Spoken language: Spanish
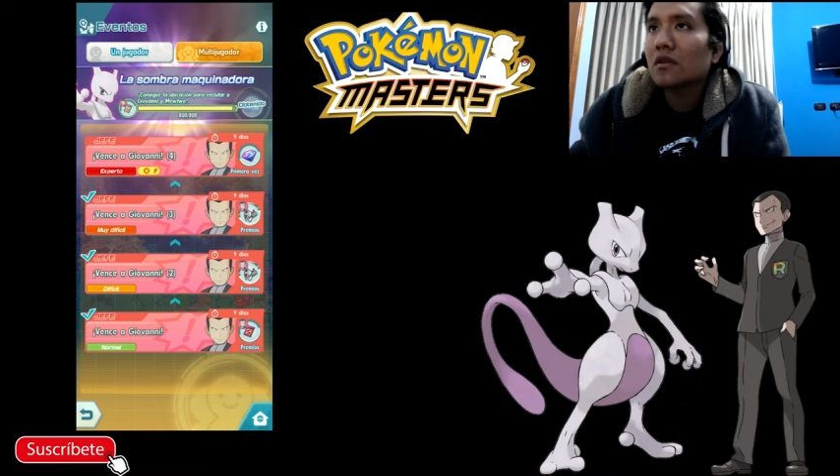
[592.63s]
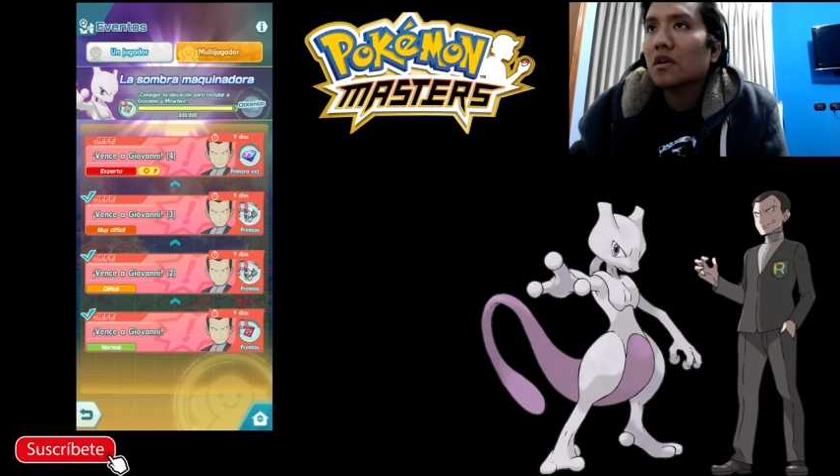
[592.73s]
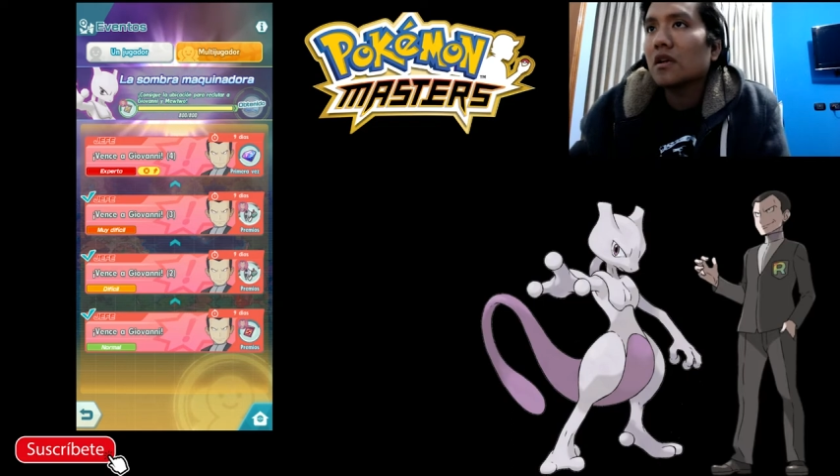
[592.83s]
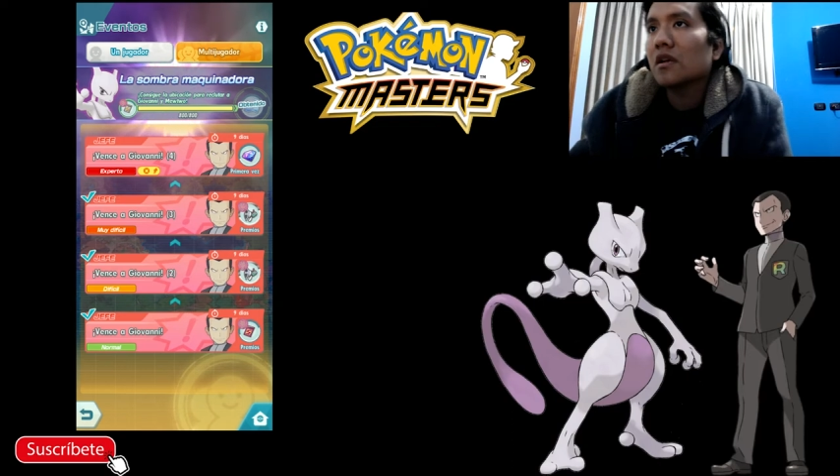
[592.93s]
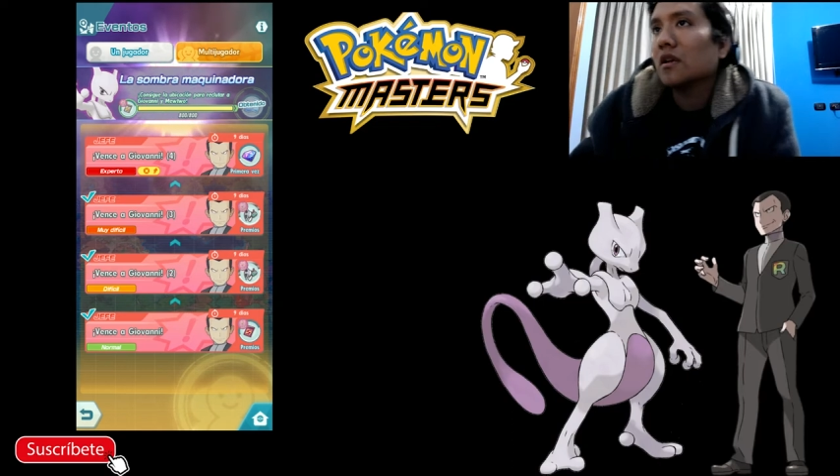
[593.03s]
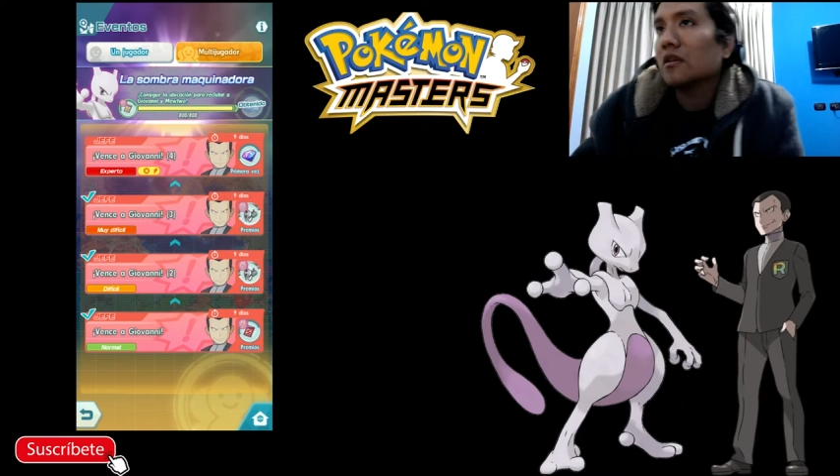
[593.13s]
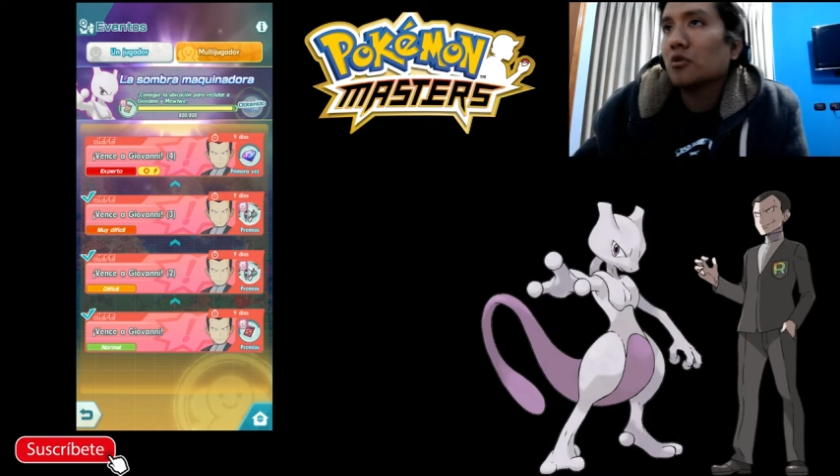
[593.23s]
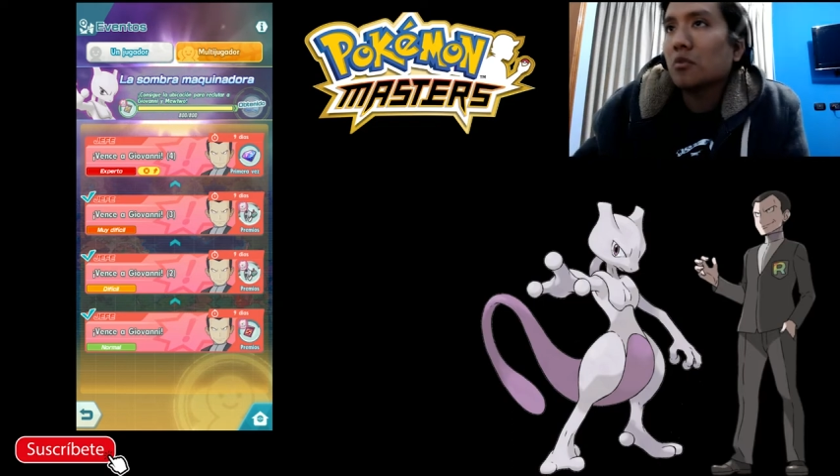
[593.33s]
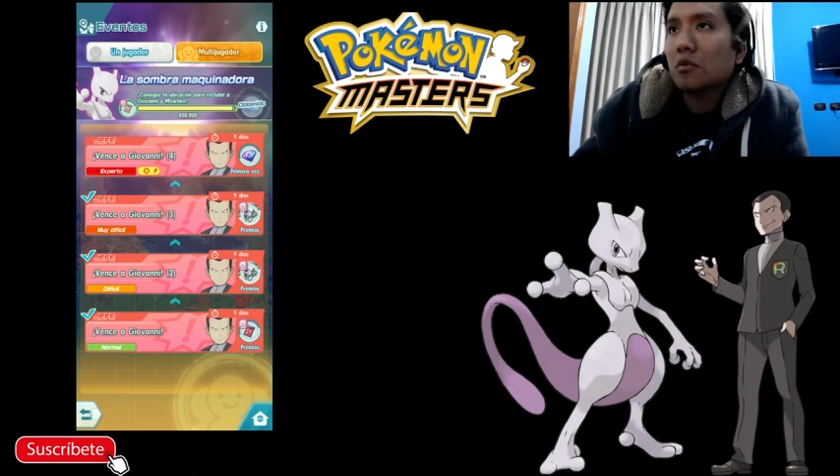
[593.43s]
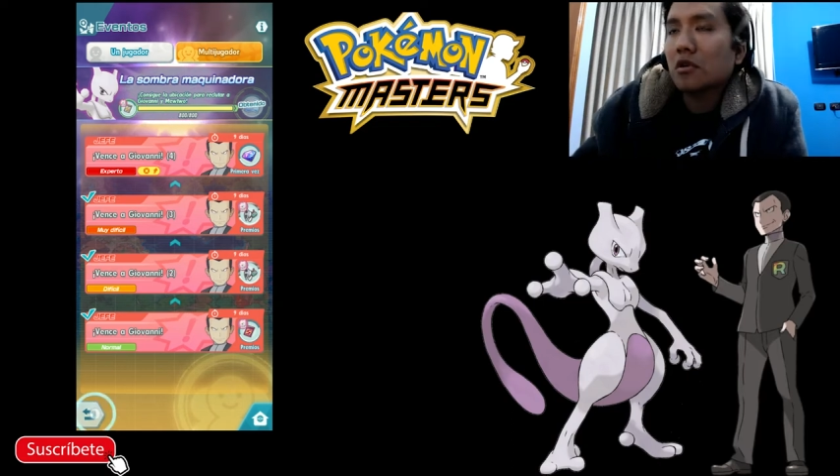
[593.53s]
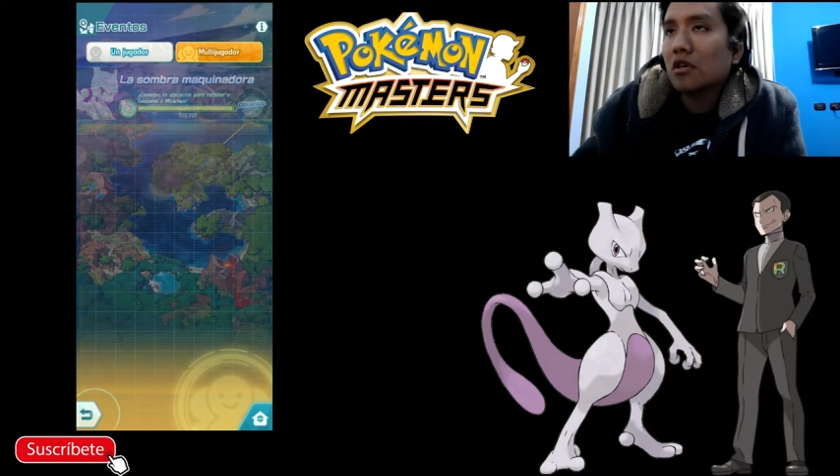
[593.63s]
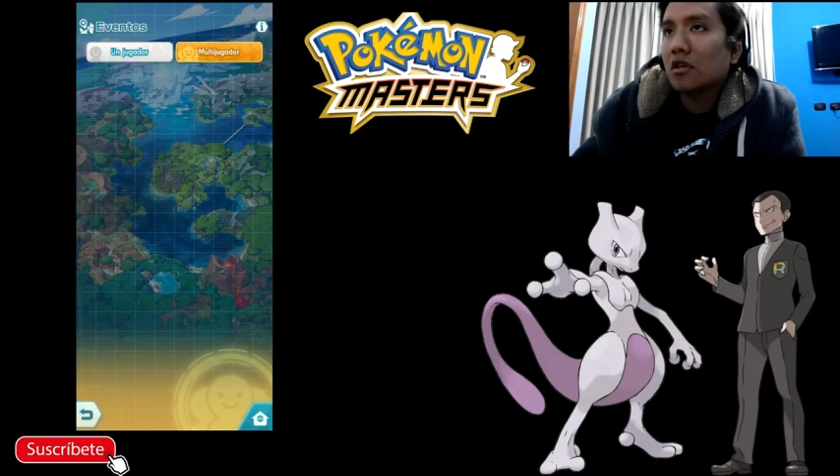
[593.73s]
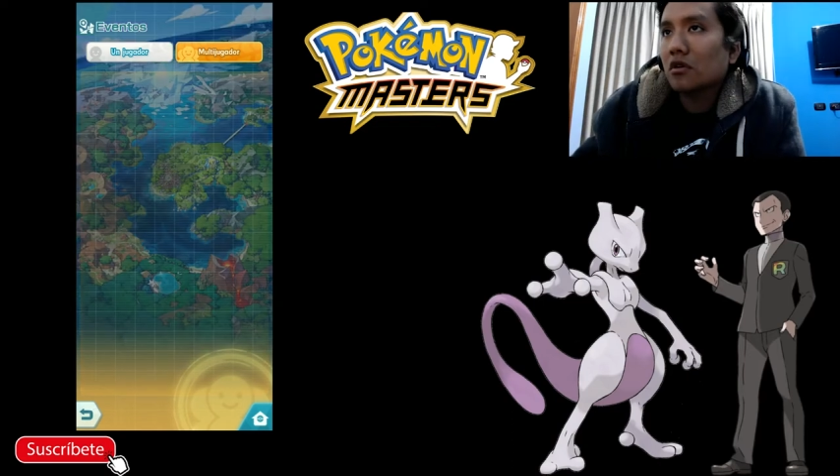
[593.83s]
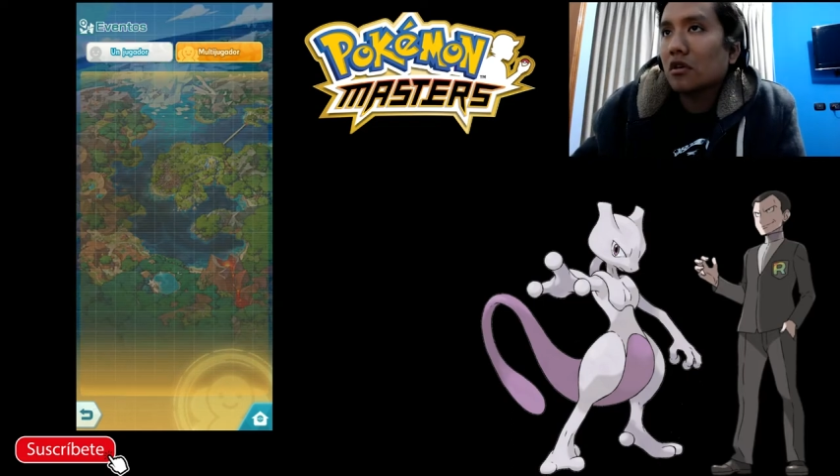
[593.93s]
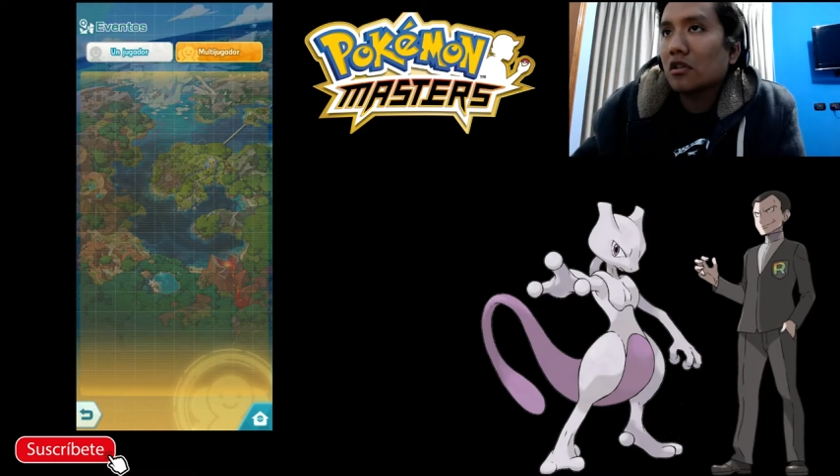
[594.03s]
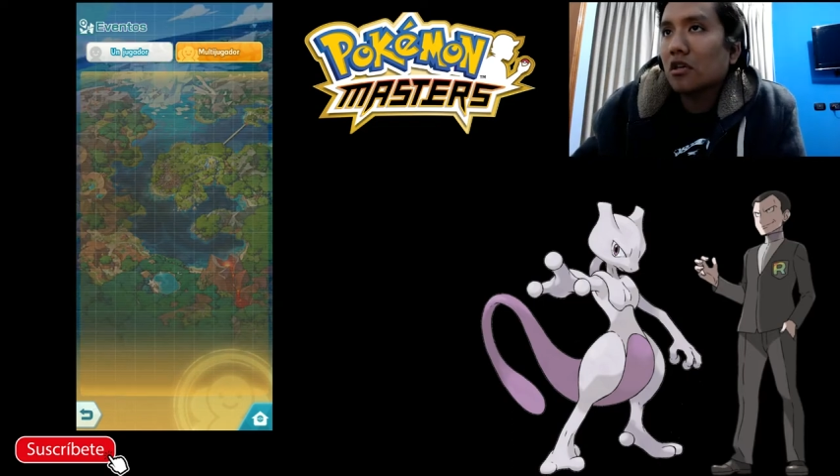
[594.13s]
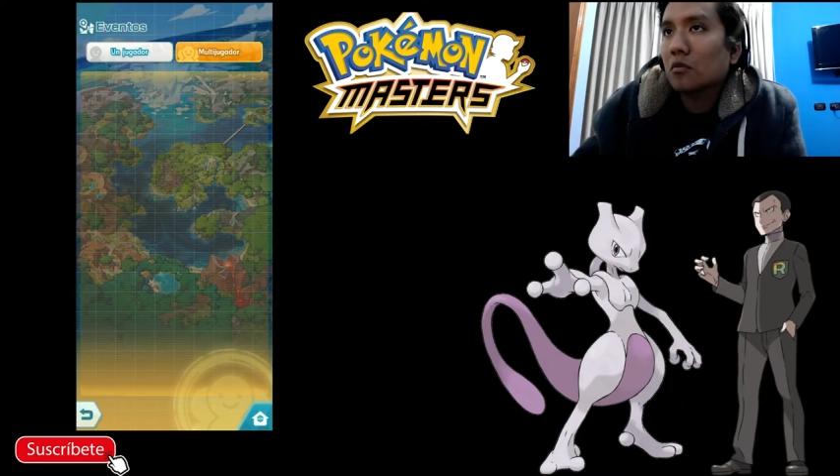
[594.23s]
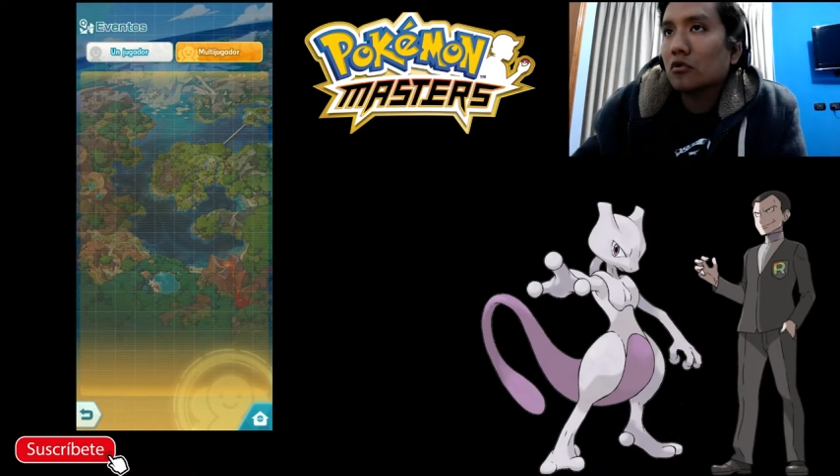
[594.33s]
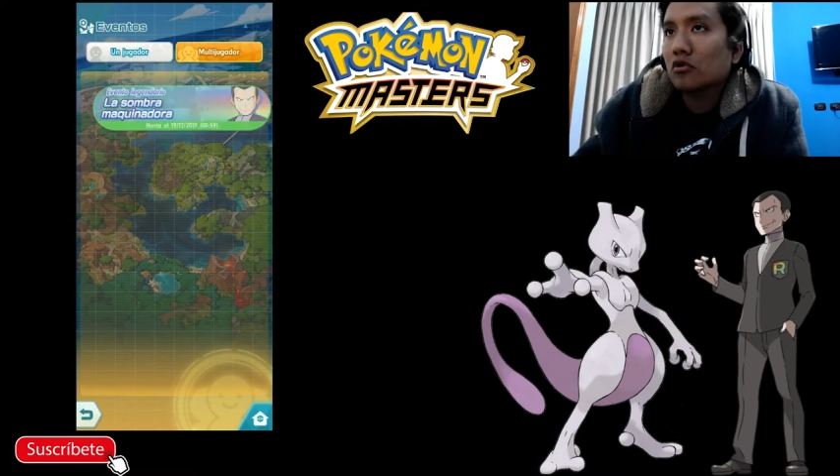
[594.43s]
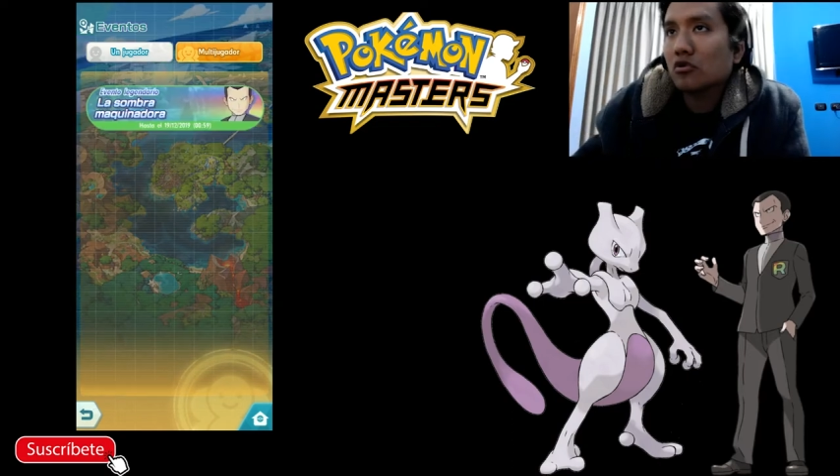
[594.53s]
La sombra maquinadora. Ya tenemos
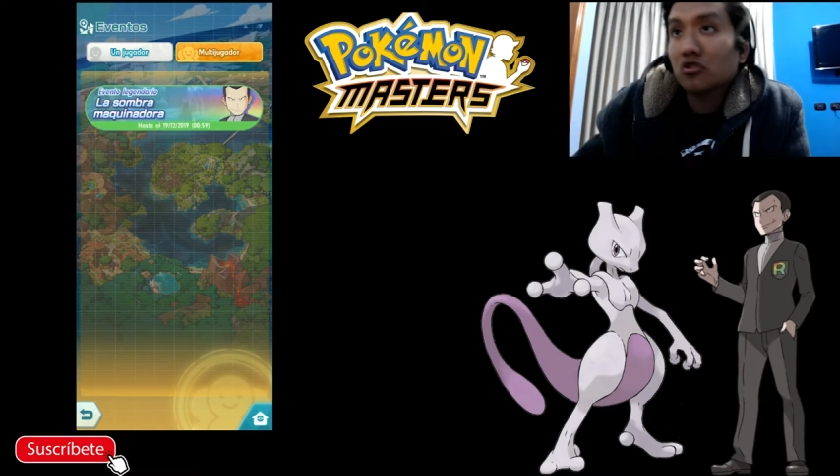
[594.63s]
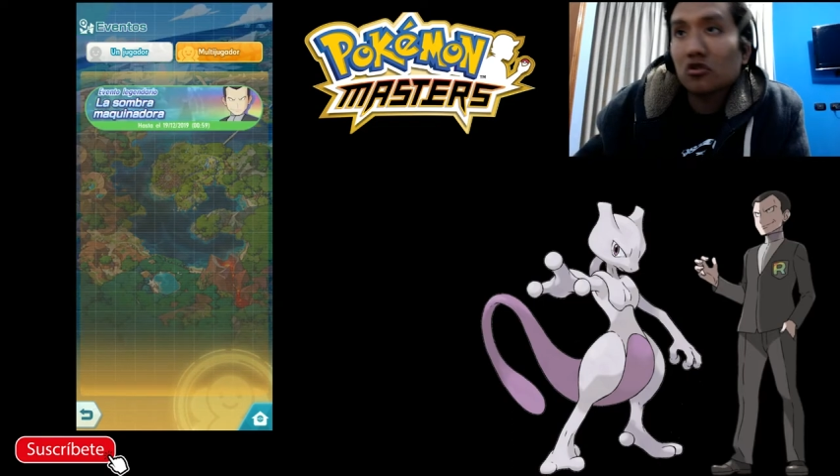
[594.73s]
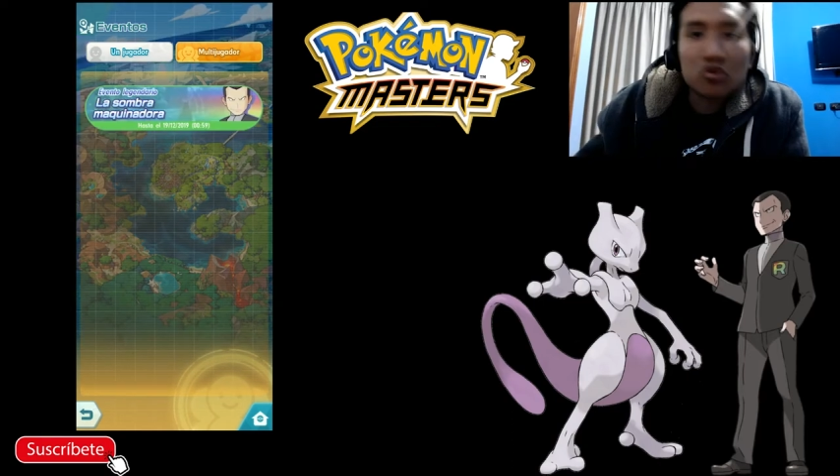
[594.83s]
800